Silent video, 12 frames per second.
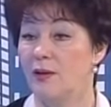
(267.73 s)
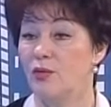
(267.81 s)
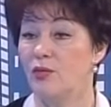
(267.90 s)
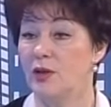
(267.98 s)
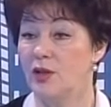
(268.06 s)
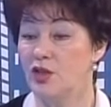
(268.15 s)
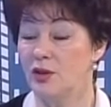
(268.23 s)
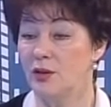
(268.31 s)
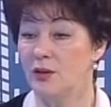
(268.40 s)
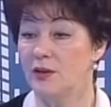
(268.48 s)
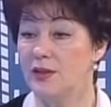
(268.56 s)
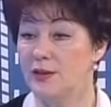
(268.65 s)
увеличено
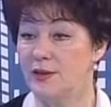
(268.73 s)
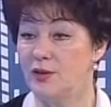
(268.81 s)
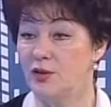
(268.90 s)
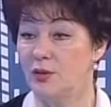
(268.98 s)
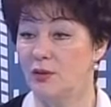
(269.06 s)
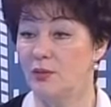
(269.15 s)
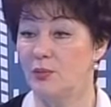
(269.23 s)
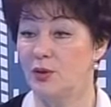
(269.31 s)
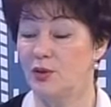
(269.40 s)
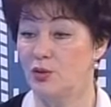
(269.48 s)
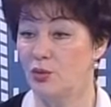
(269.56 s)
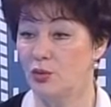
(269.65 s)
до
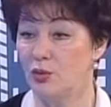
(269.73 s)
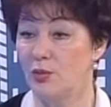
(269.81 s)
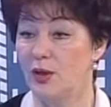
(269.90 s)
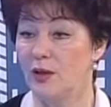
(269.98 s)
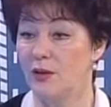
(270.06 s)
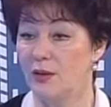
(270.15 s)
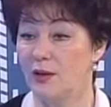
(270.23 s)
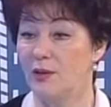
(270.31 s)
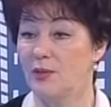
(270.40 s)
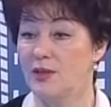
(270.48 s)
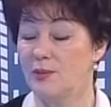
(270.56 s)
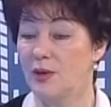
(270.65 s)
1500 рублей и
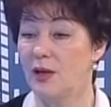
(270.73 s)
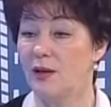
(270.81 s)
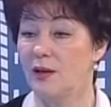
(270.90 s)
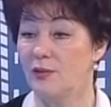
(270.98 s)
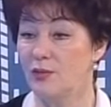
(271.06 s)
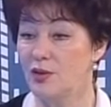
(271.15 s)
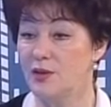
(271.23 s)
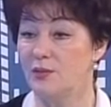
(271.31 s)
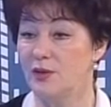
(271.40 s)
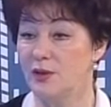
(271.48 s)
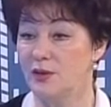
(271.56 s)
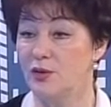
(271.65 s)
максимальное
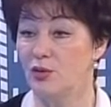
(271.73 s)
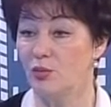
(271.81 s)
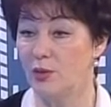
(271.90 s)
8000